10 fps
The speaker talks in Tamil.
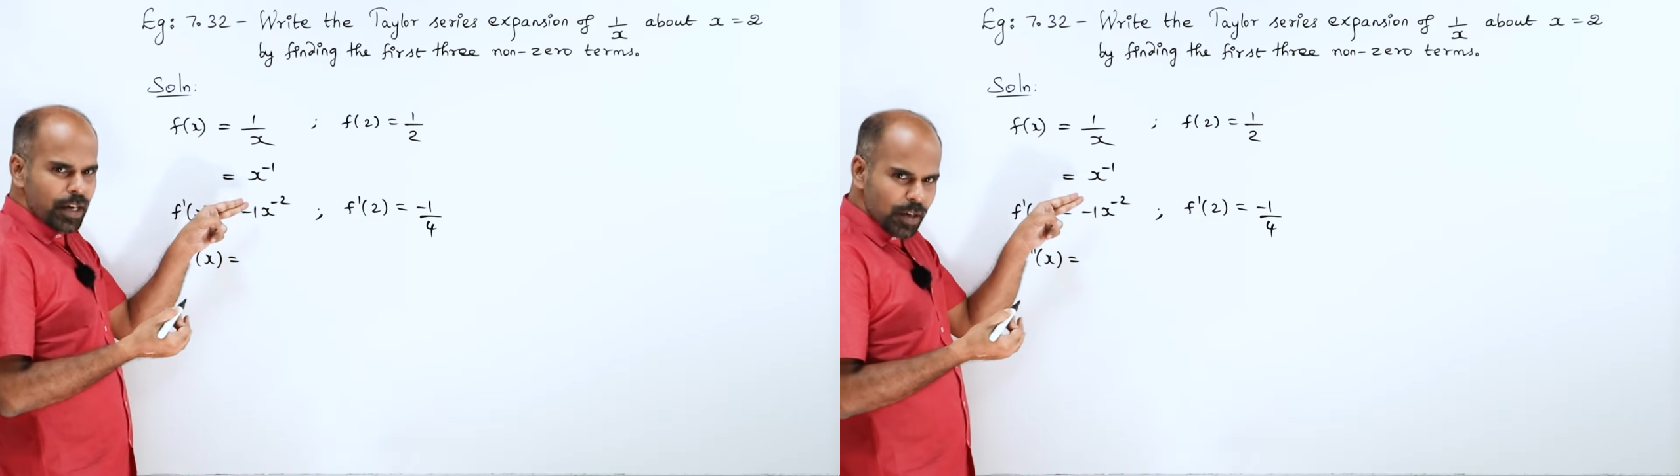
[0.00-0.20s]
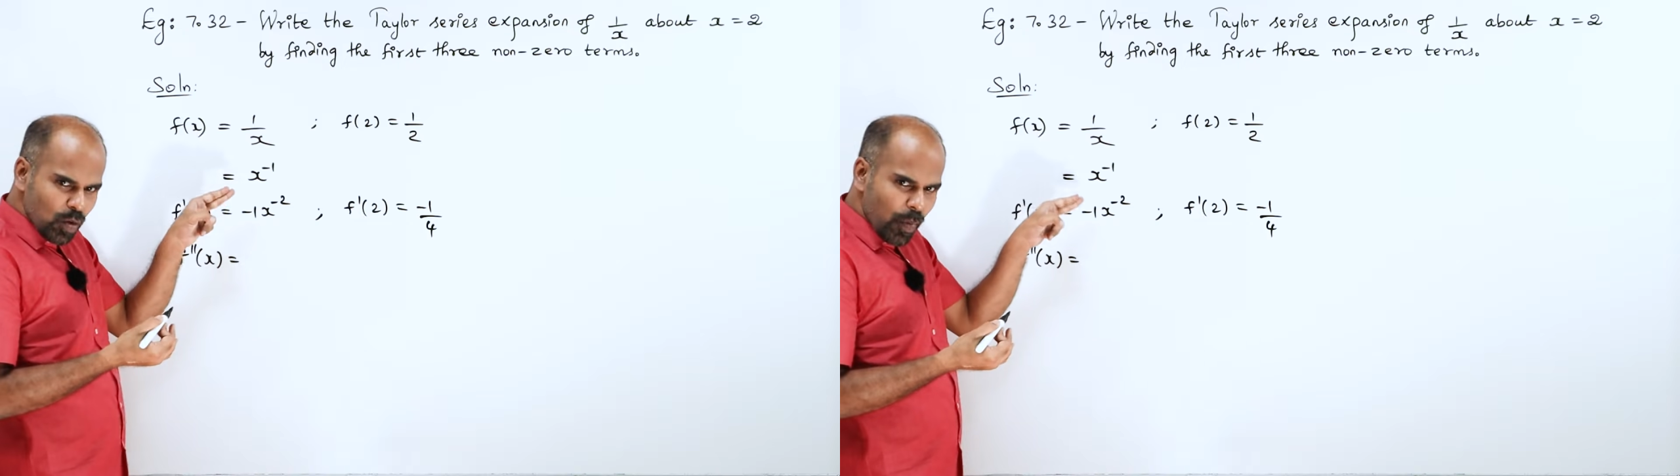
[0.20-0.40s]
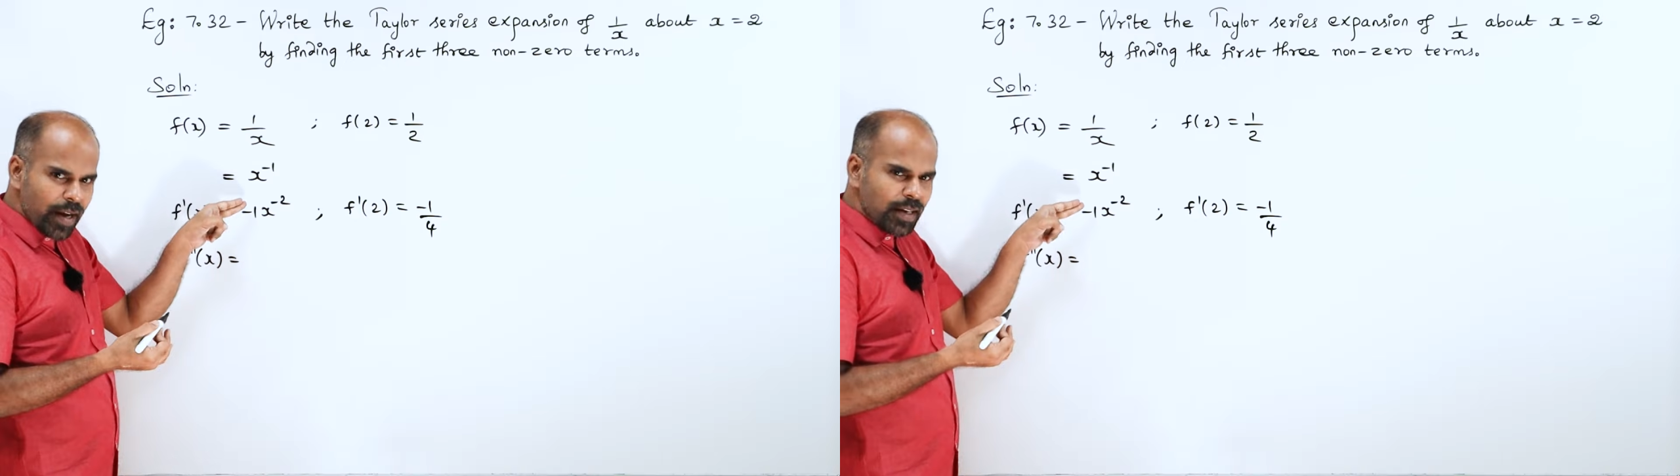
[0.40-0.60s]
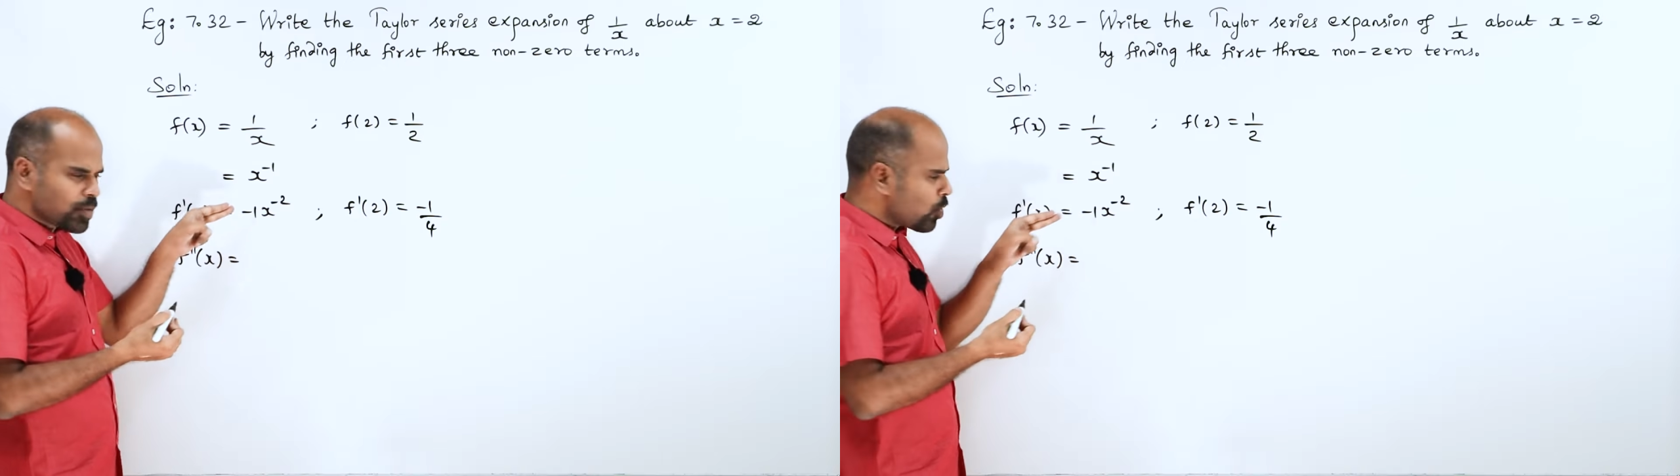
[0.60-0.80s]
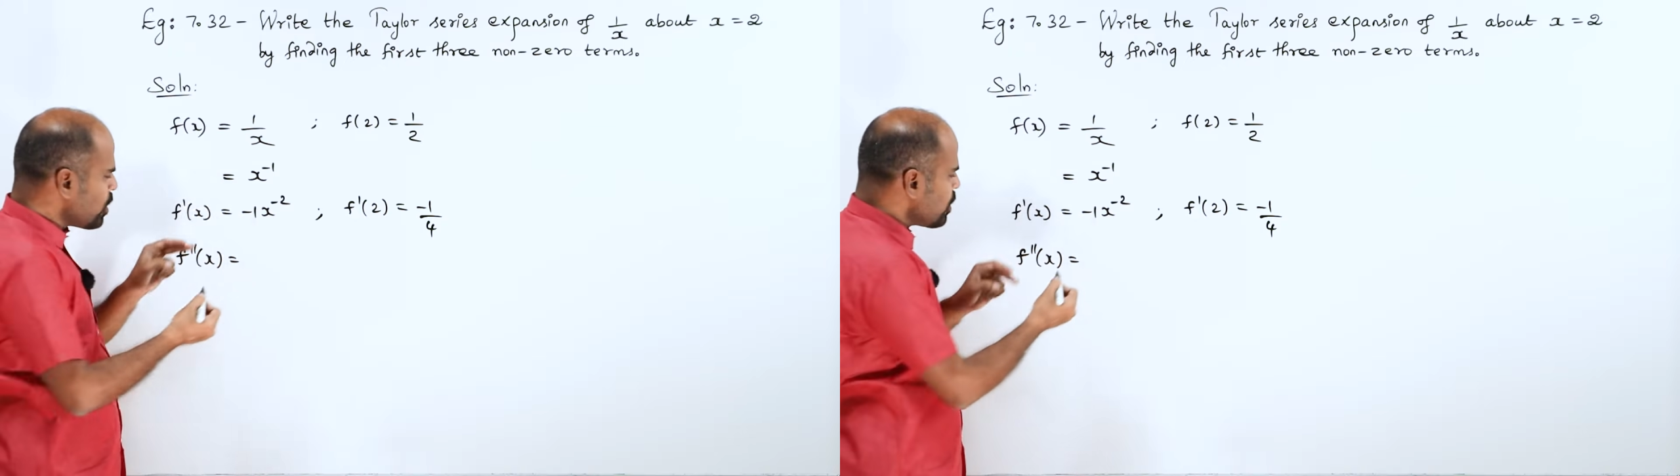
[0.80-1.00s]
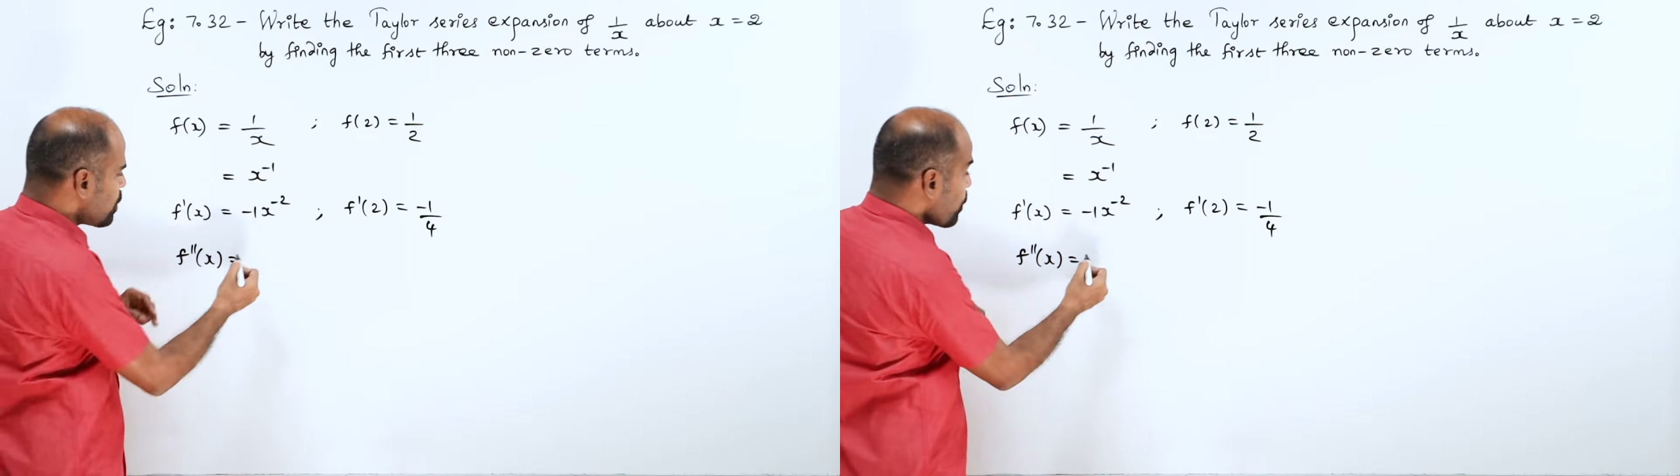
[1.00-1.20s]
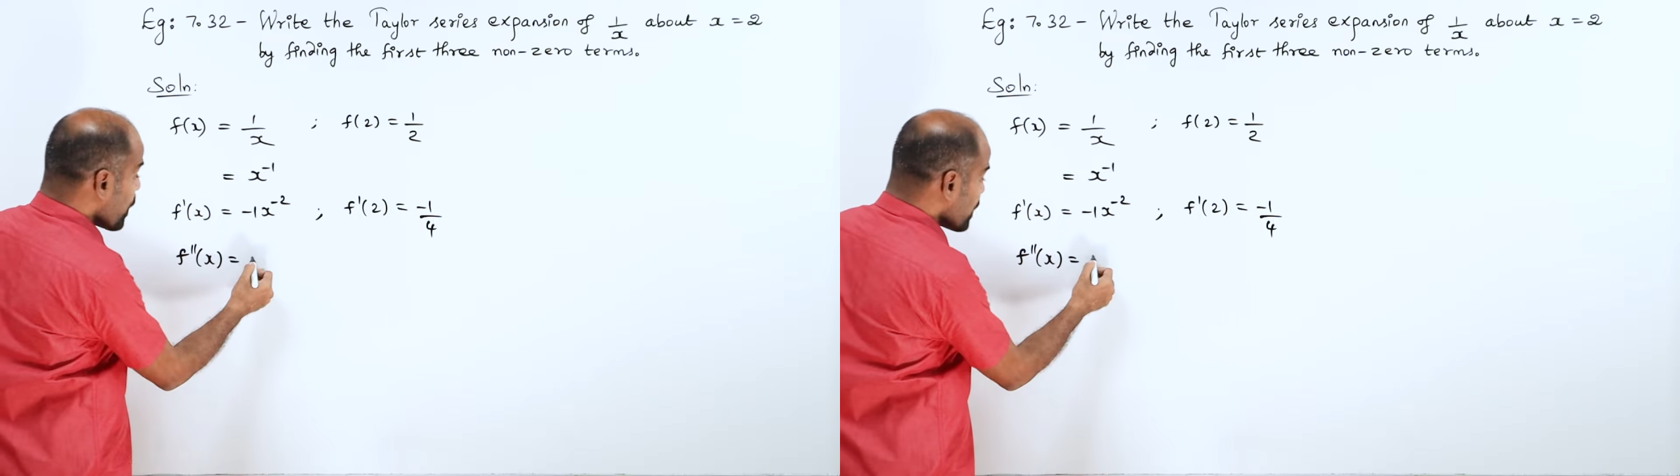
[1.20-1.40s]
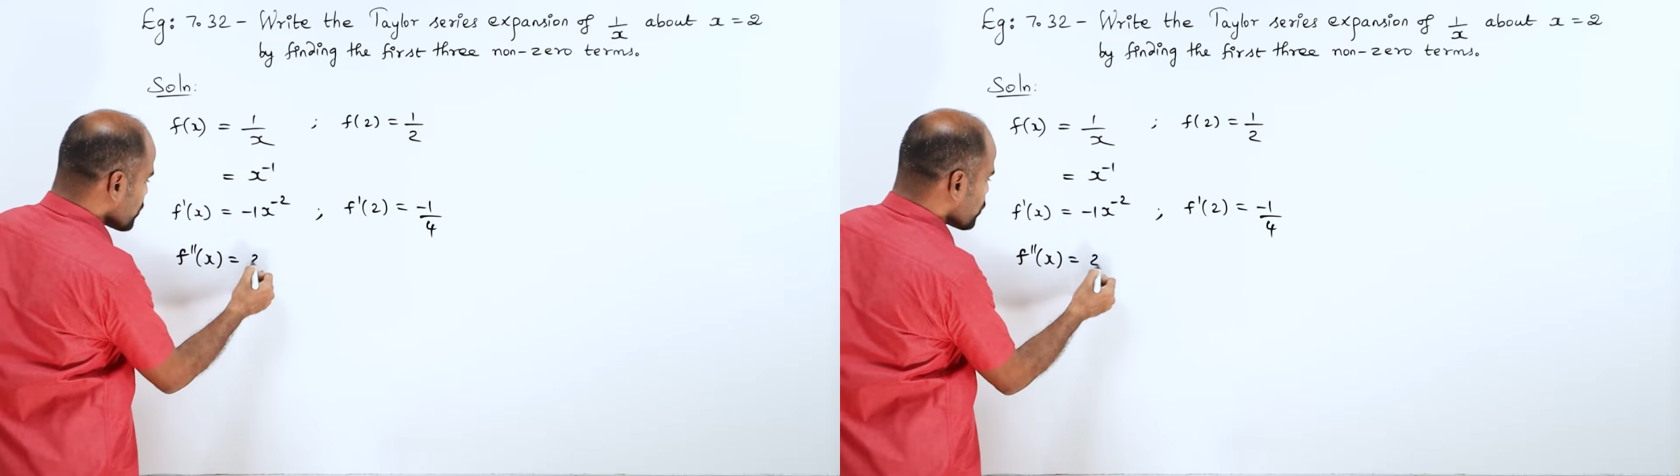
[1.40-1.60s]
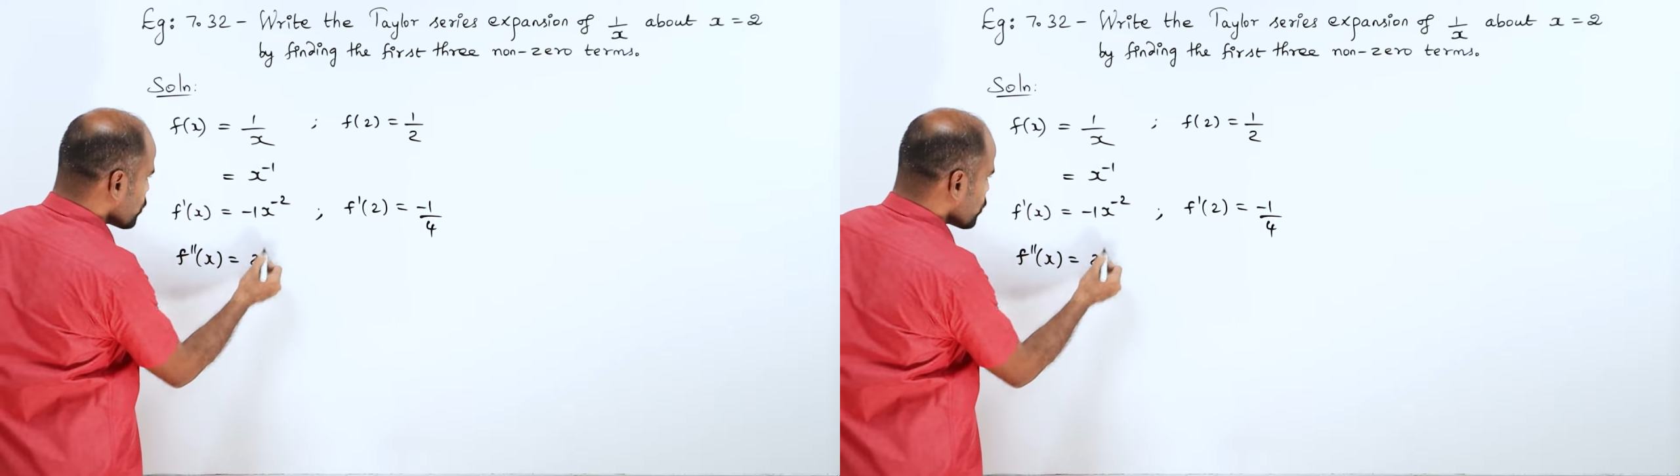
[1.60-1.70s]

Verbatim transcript: இன் டூ மைனஸ் ஒன் பிளஸ்